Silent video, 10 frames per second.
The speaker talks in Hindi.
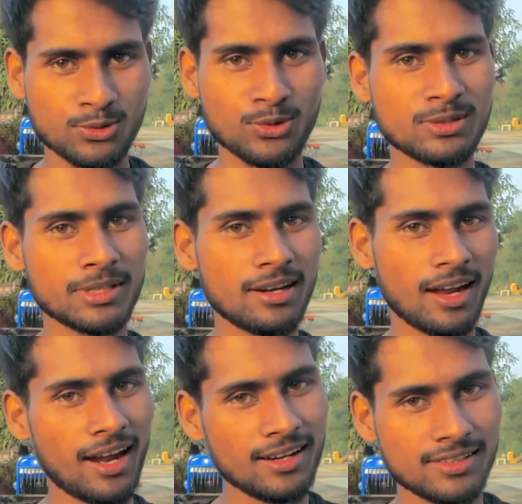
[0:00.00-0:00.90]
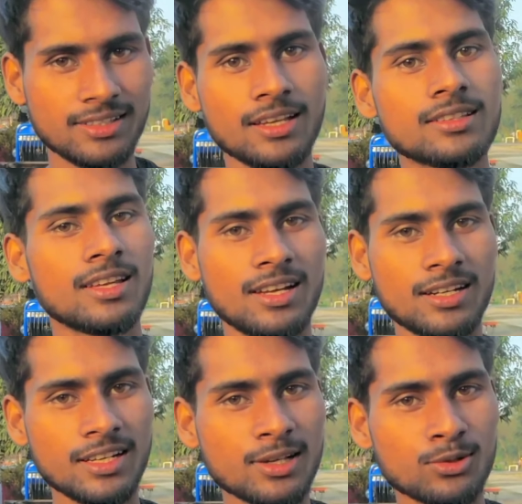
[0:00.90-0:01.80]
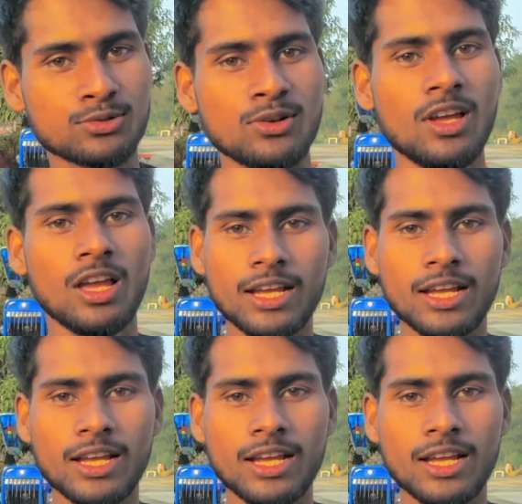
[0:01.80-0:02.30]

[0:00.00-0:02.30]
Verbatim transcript: शुरू से मतलब एंड तक देखते रहिए ठीक है दोस्तों